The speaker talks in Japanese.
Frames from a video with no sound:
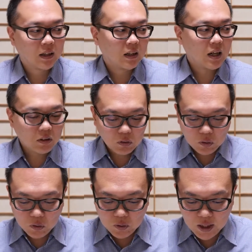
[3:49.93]
あ
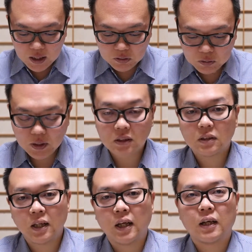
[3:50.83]
とはそうです
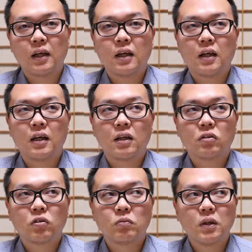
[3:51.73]
ね、えー
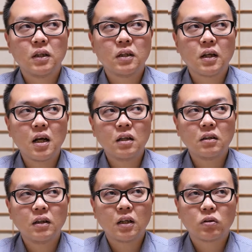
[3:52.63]
と、民
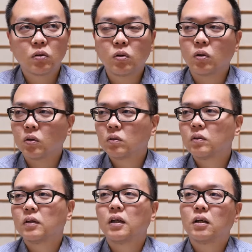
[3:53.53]
間だと,、
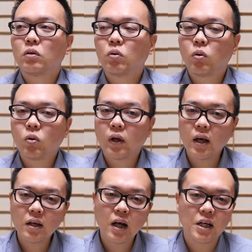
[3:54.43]
えーと保
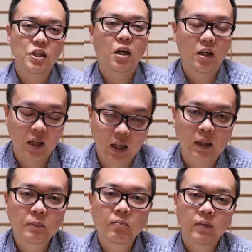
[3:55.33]
険会社かな
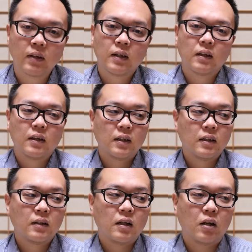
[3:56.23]

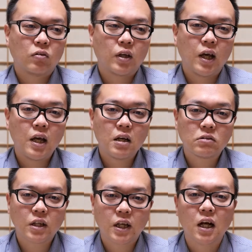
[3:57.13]
あの契
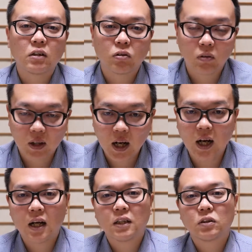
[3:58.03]
約期間と
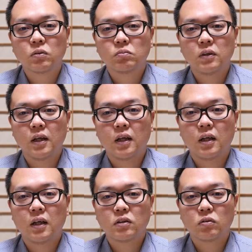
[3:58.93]
かそ,、
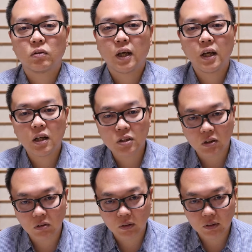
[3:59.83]
その契約者
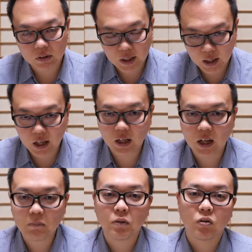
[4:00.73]
の生年
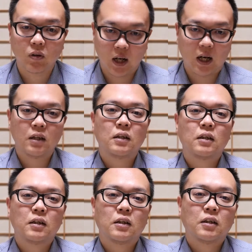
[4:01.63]
月日とか
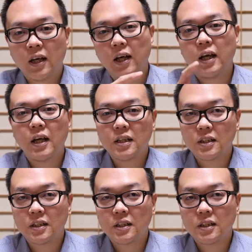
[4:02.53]
平